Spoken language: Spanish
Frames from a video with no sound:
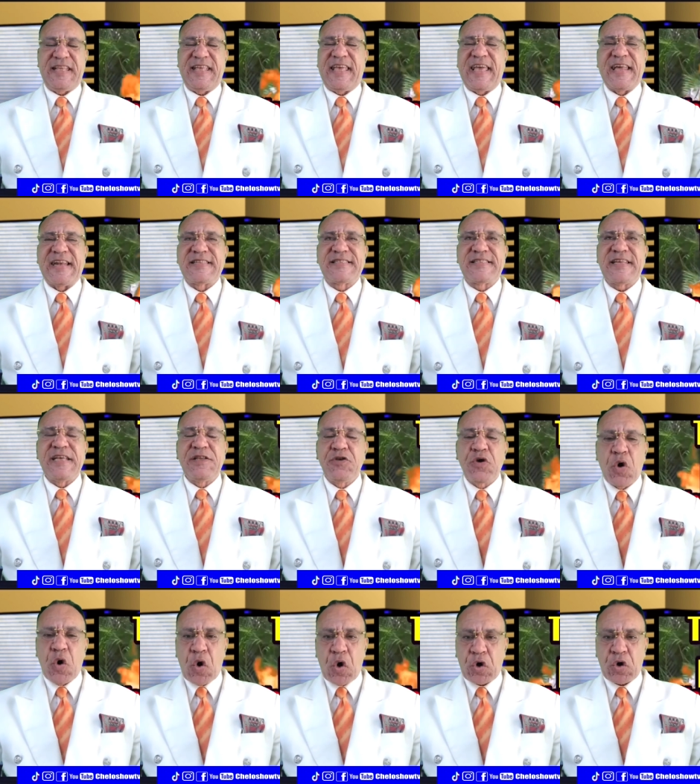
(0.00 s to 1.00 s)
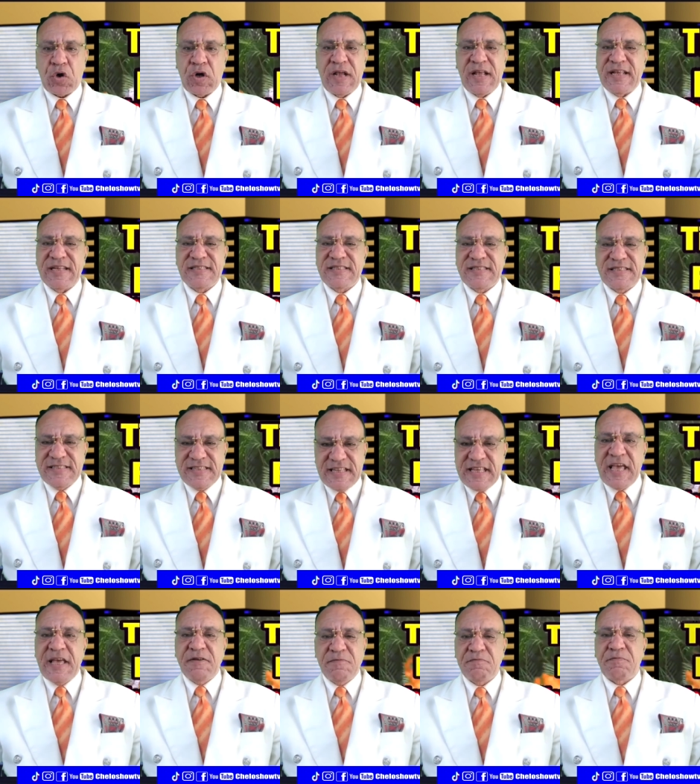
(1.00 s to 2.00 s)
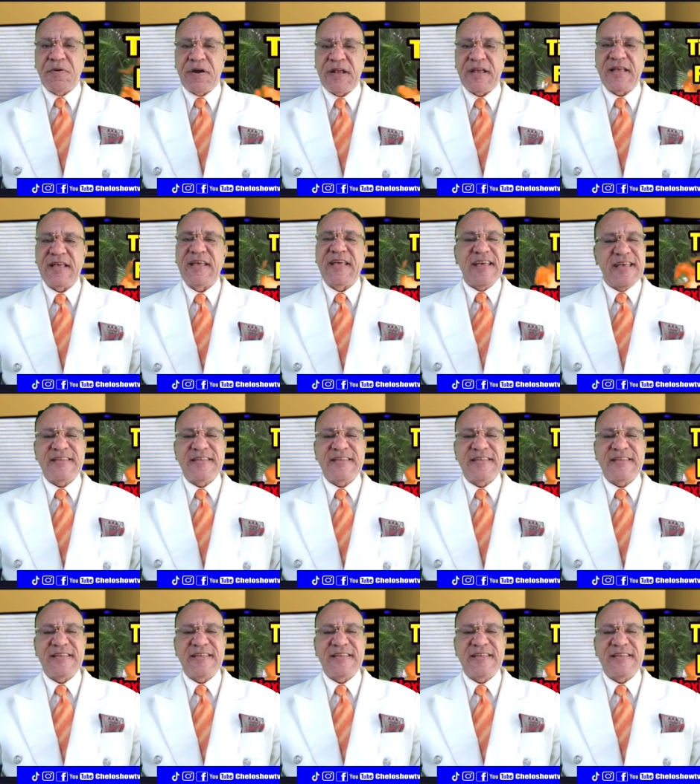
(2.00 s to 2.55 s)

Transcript: que el Señor siempre